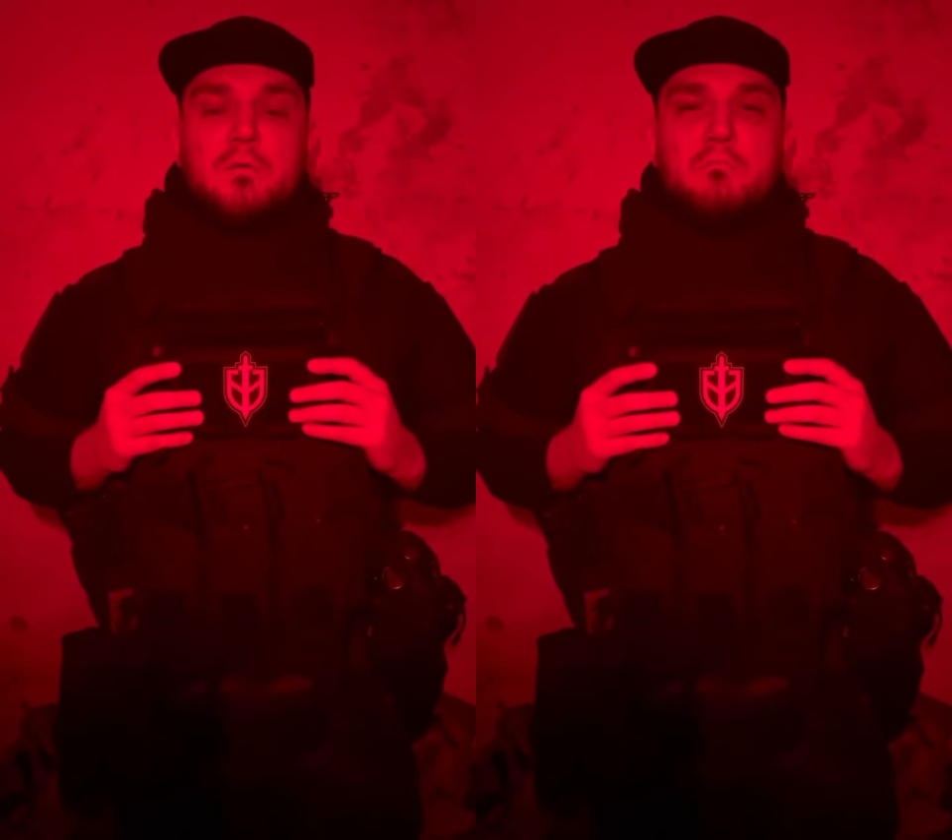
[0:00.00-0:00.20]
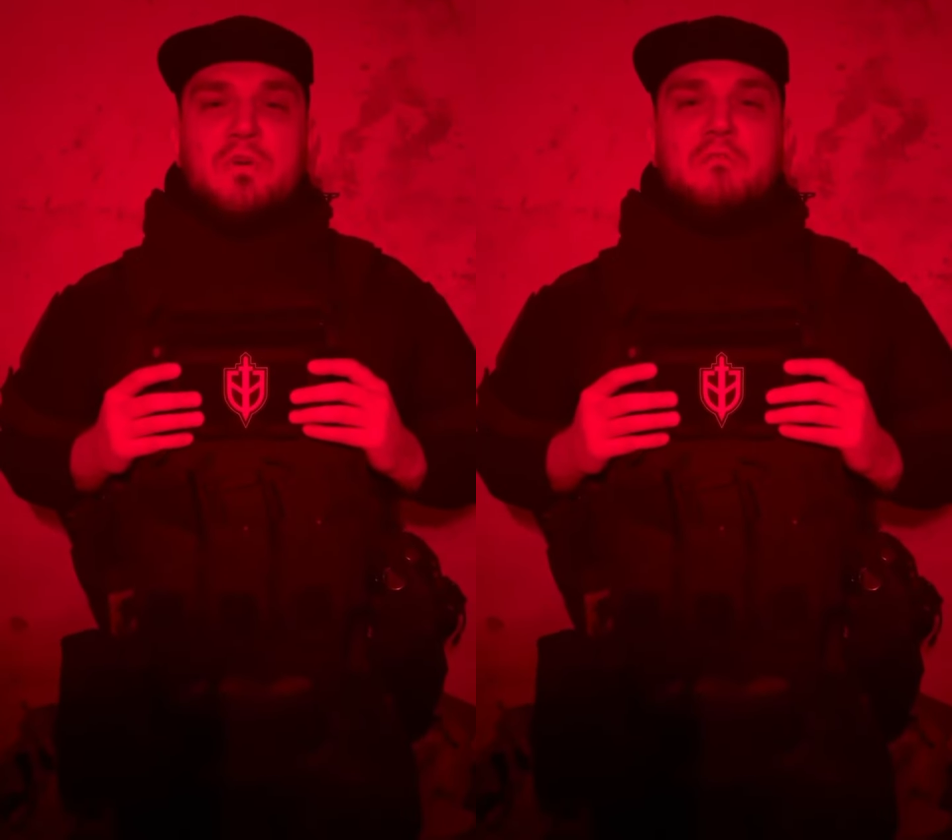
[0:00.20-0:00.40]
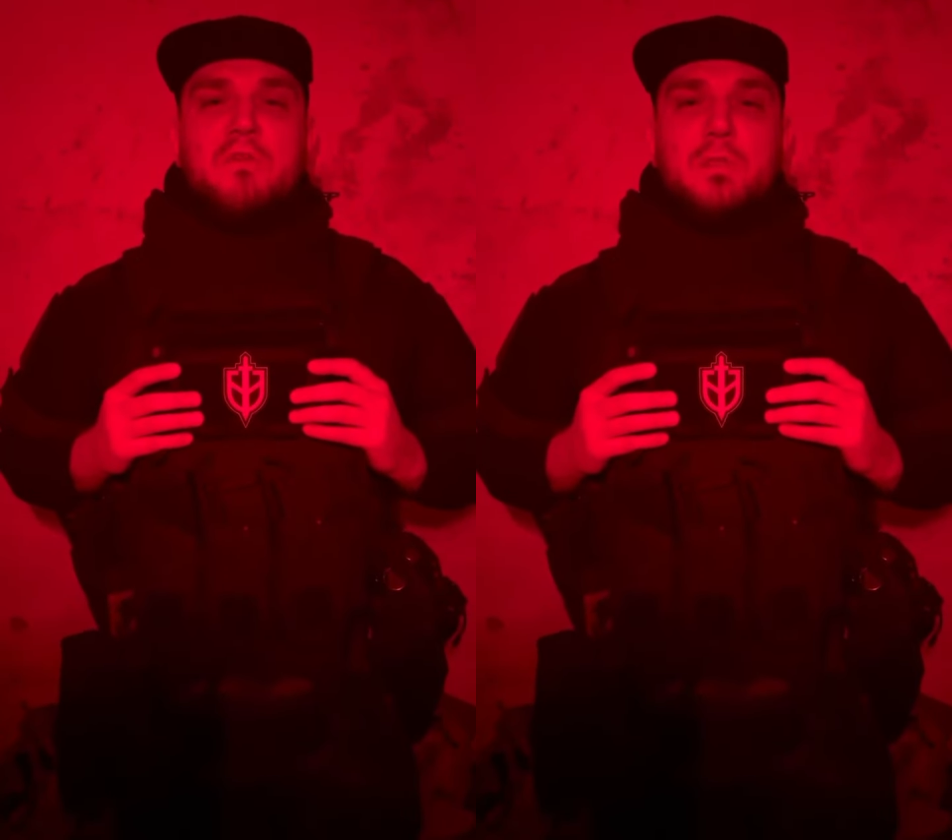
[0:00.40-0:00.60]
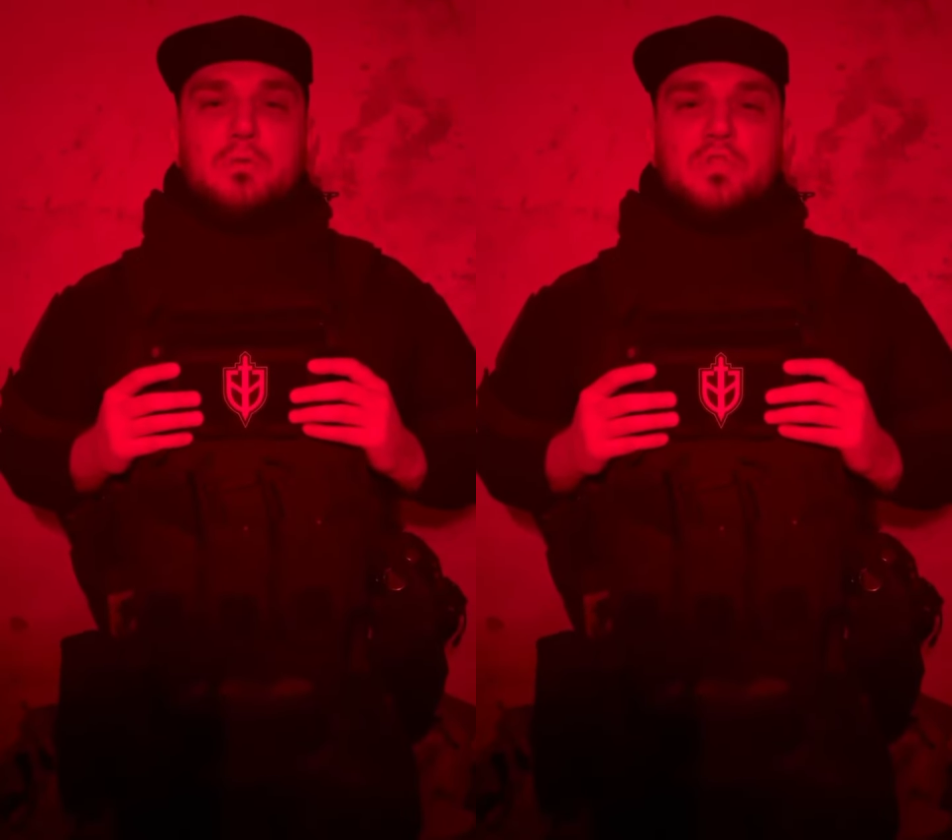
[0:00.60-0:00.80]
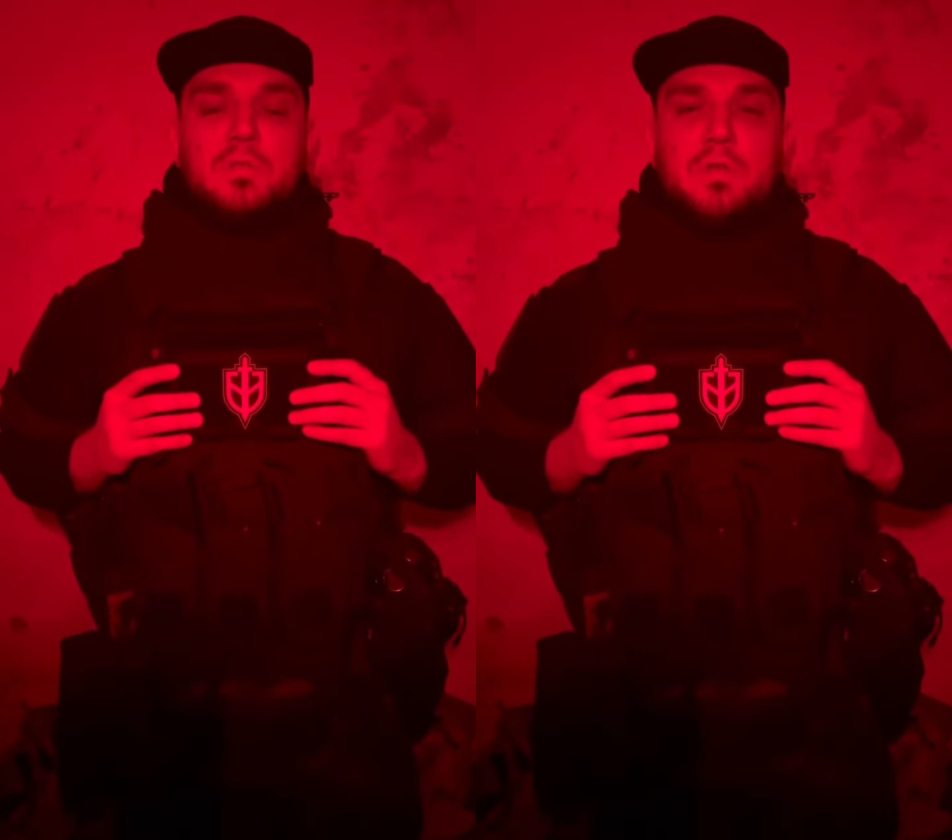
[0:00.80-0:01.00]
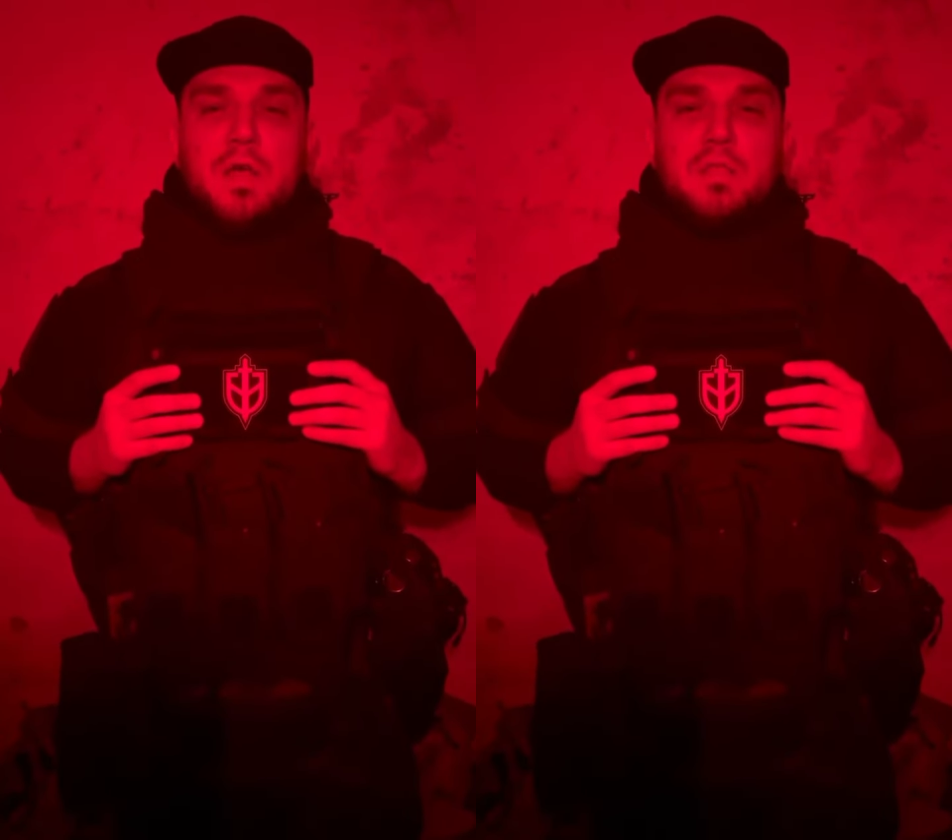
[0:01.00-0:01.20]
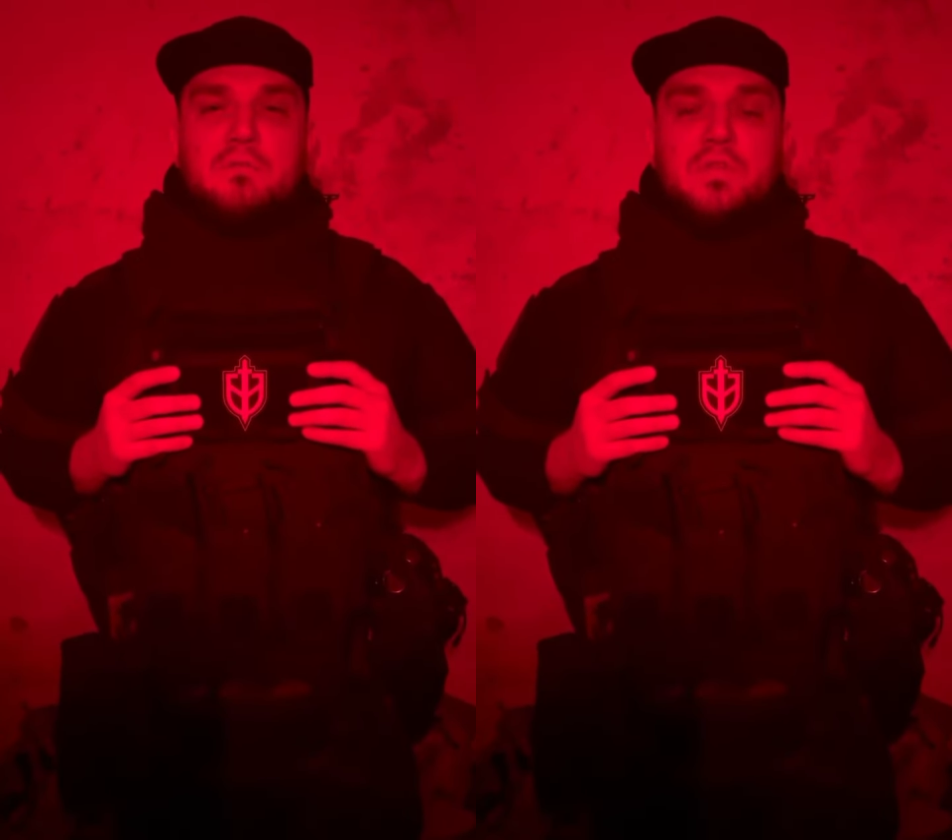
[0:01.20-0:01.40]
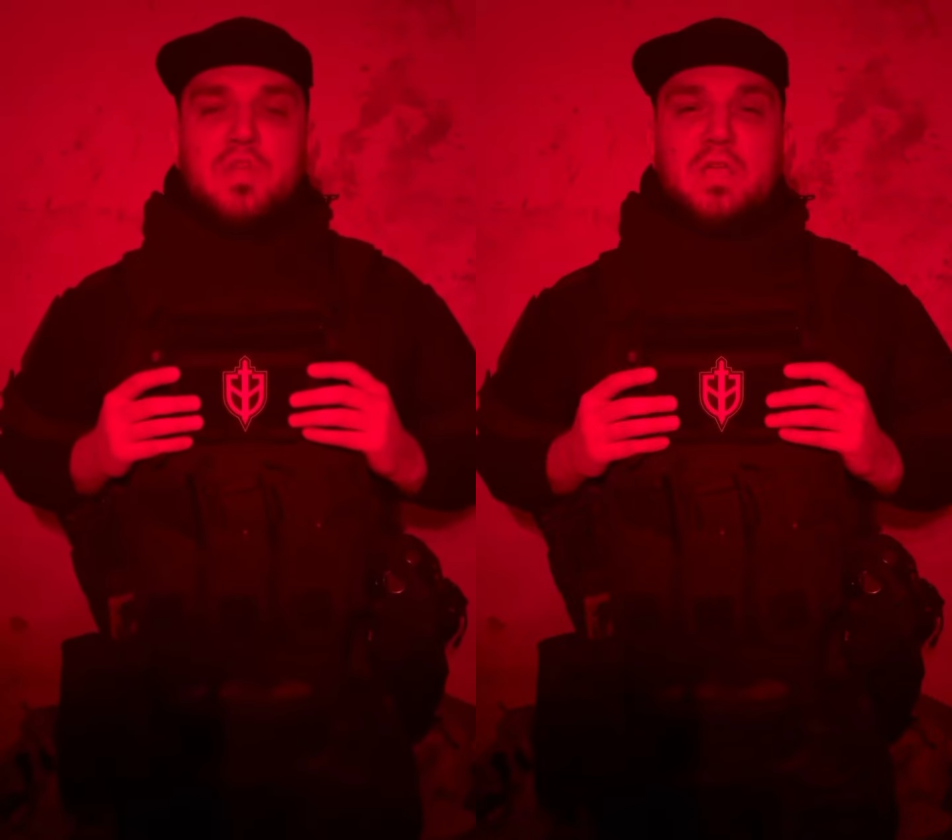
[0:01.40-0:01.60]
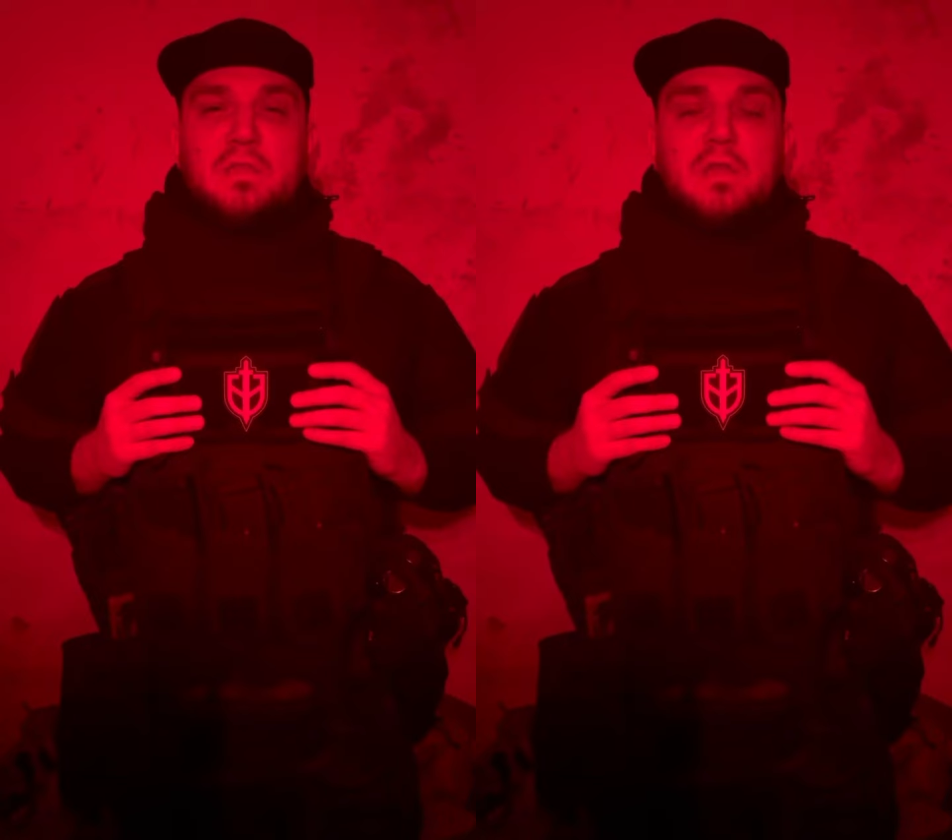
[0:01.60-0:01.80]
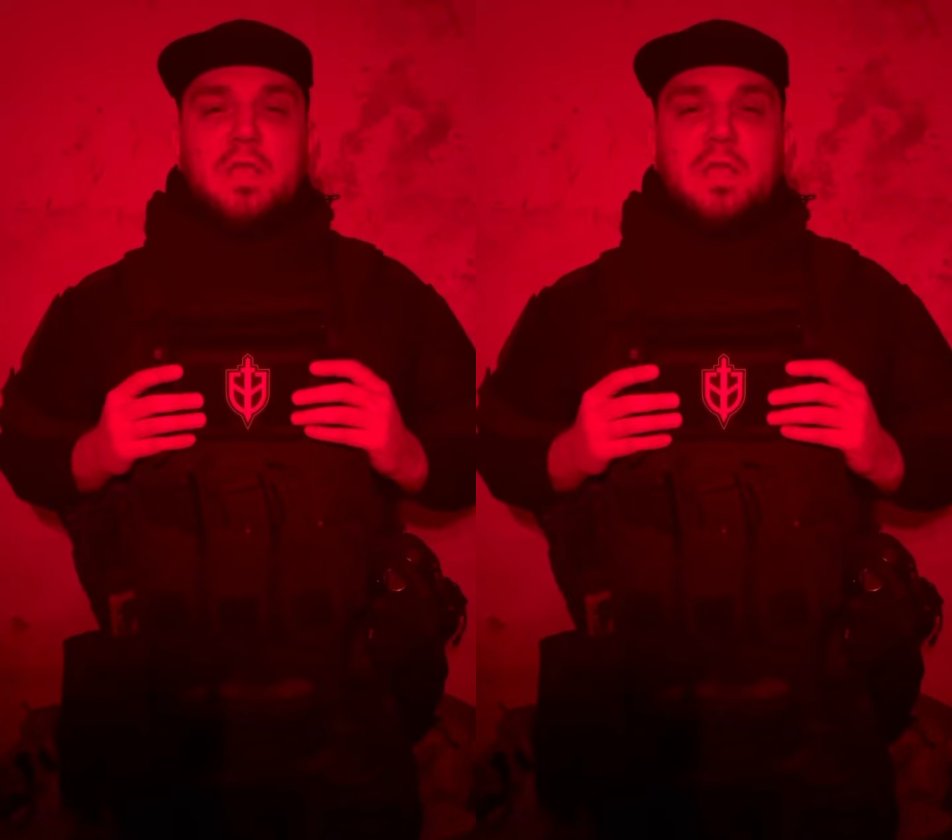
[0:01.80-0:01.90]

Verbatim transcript: Мы вынуждены отвечать